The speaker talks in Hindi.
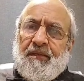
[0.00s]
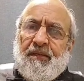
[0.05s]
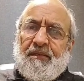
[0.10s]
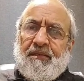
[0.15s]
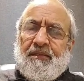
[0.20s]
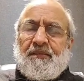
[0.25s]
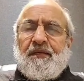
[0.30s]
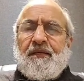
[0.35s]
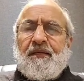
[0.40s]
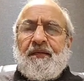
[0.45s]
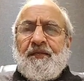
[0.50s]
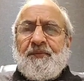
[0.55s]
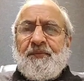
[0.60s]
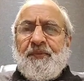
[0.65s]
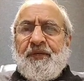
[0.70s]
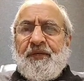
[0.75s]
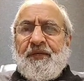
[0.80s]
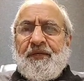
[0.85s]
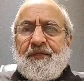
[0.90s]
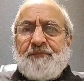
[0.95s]
अल्लाह ताला
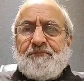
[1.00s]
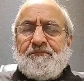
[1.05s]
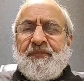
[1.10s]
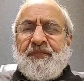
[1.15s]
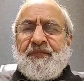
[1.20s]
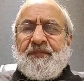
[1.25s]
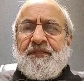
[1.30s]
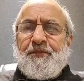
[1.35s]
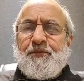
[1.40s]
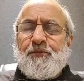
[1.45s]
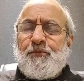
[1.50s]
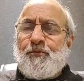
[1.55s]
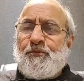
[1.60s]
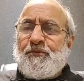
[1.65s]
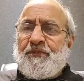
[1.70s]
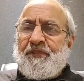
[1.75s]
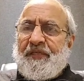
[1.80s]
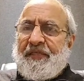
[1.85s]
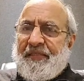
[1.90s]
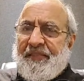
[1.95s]
हमें अपने दीन को
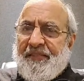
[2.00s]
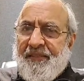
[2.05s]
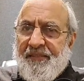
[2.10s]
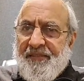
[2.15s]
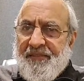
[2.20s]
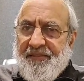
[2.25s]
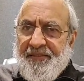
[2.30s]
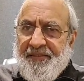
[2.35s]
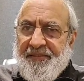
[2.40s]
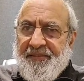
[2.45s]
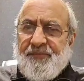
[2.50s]
सही तरह से